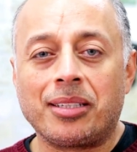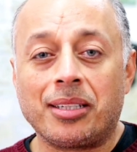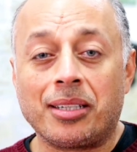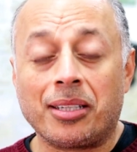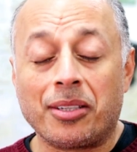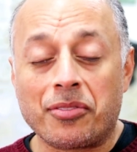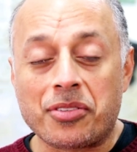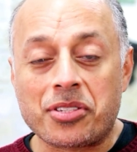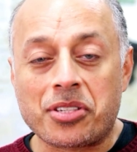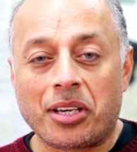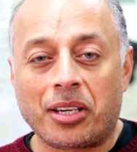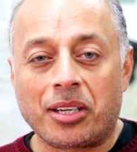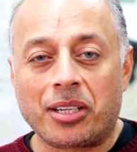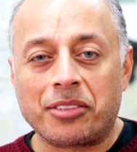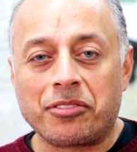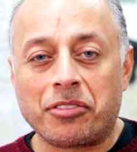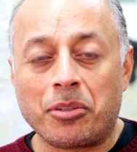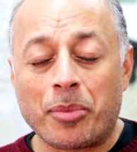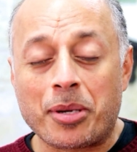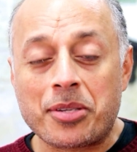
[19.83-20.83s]
آه، في
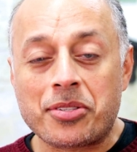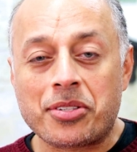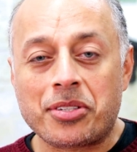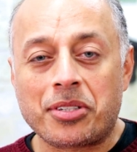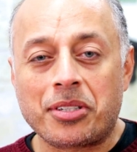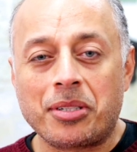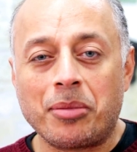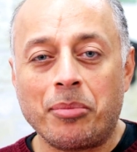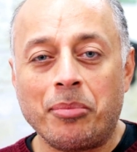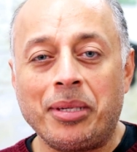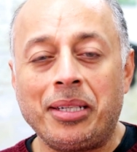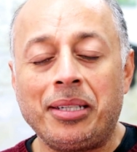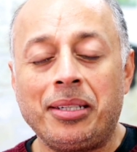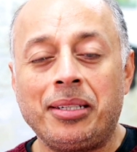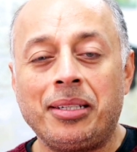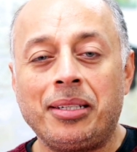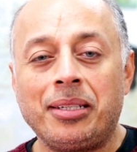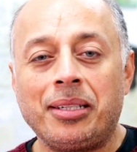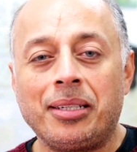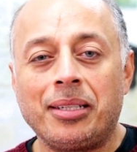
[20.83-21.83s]
السيارات في مصر
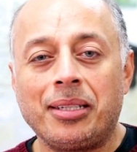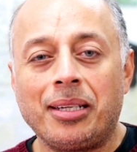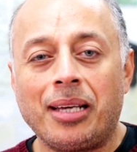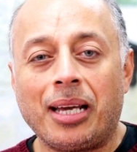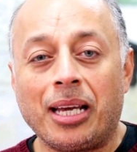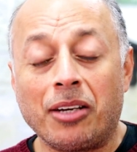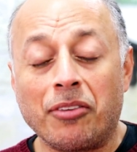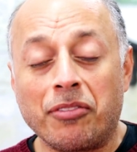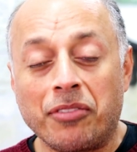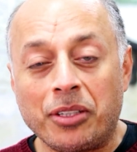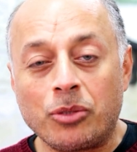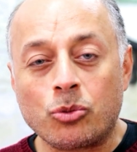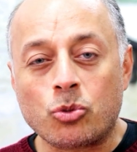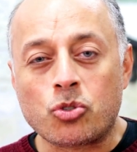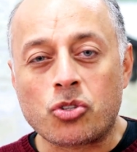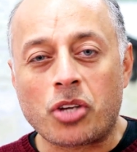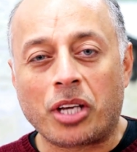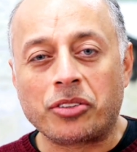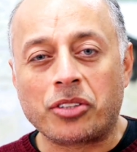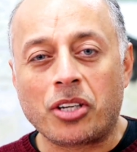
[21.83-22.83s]
من
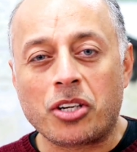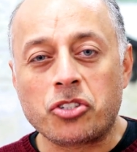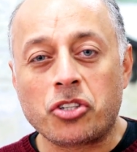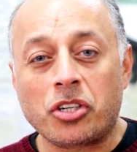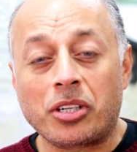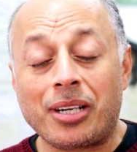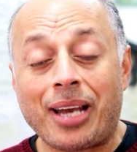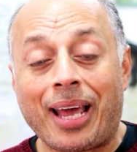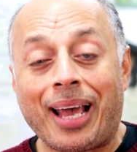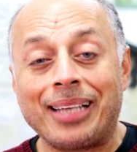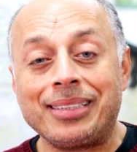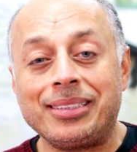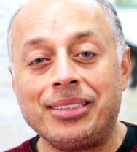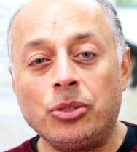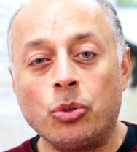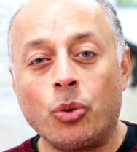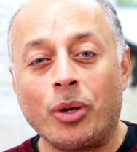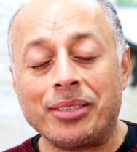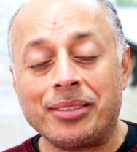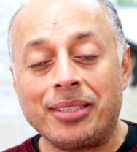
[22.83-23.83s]
2019
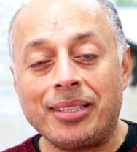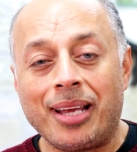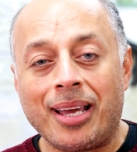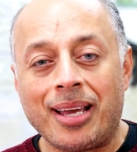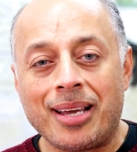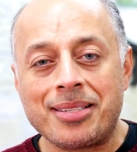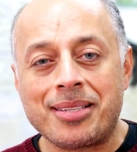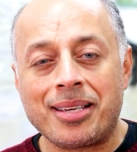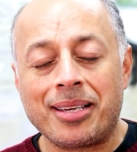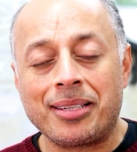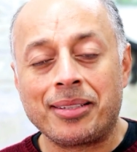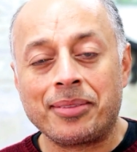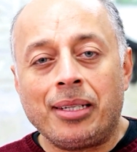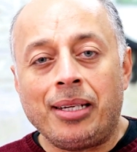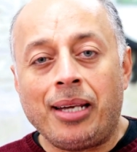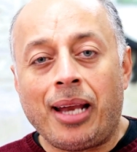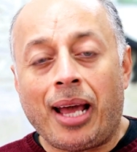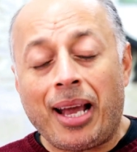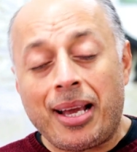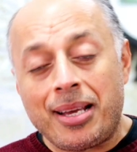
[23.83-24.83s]
لحد وقتنا هذا
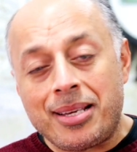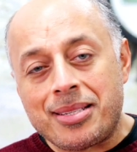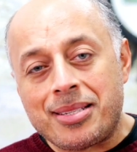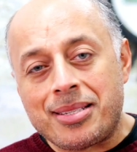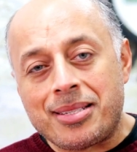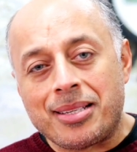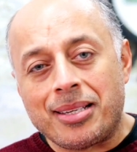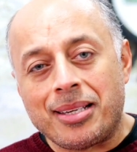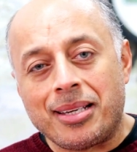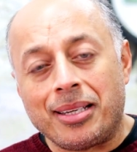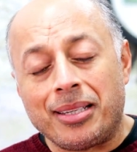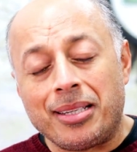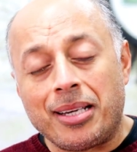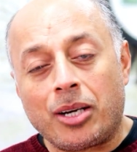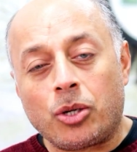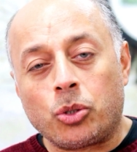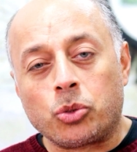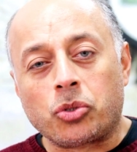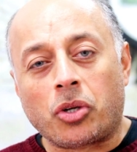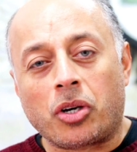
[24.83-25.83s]
اللي عايز آه،
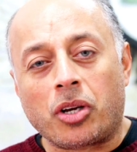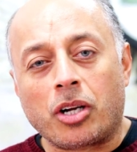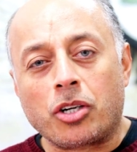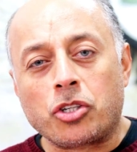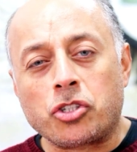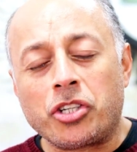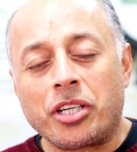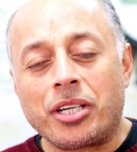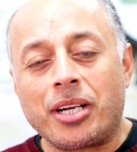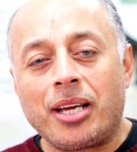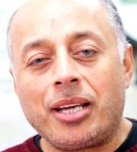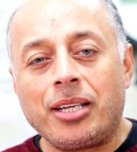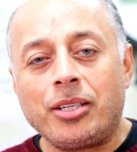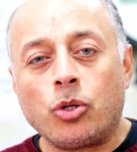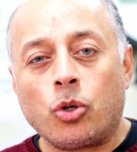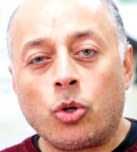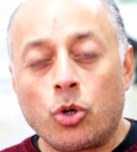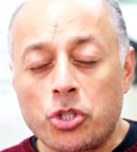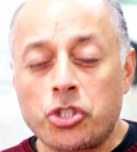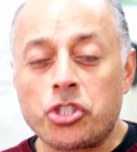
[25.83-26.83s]
ياخد قرار شراء
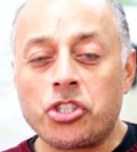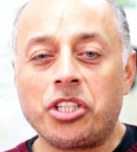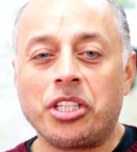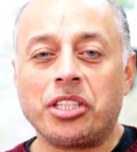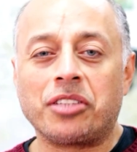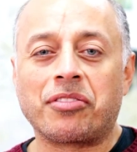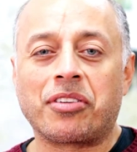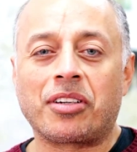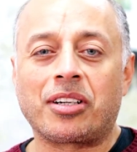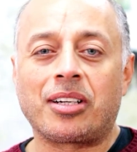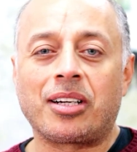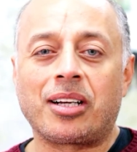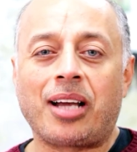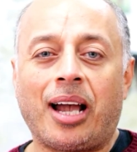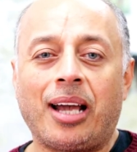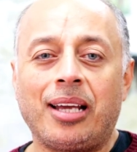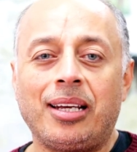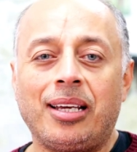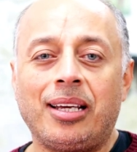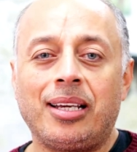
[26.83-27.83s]
يخش يتفرج
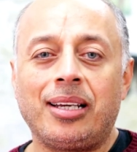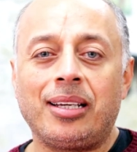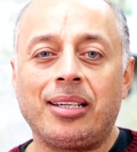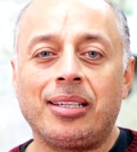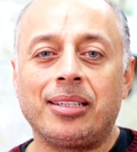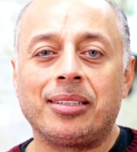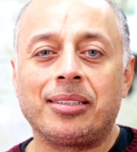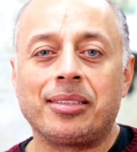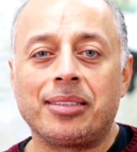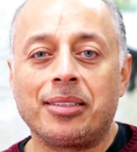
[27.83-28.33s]
على